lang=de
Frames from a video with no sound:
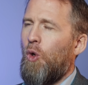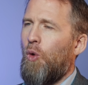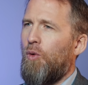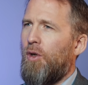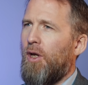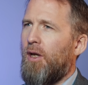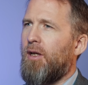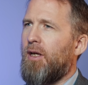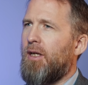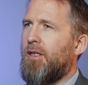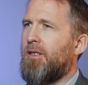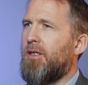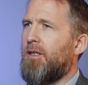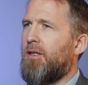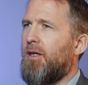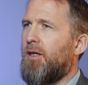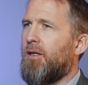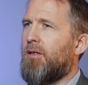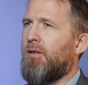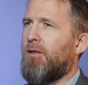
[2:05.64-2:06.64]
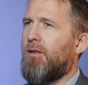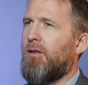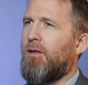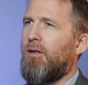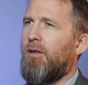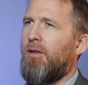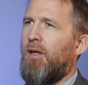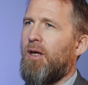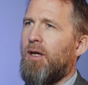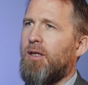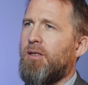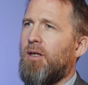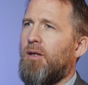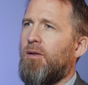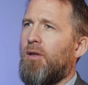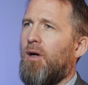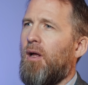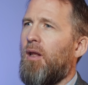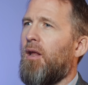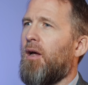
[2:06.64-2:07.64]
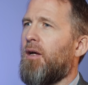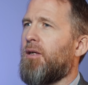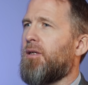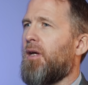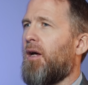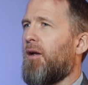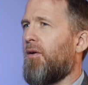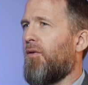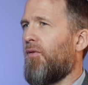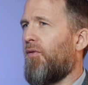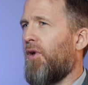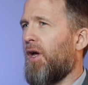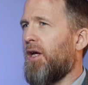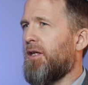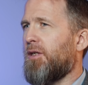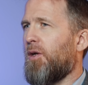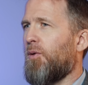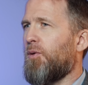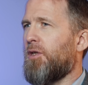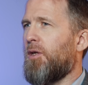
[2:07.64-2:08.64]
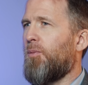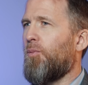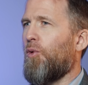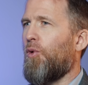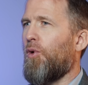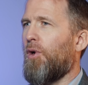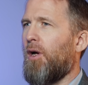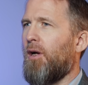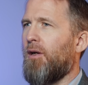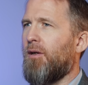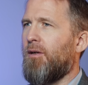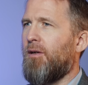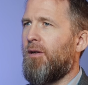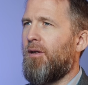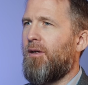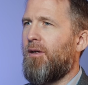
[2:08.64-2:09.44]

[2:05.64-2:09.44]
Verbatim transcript: Und dann rezitierte der Gesandte Allahs einen Vers aus dem Koran.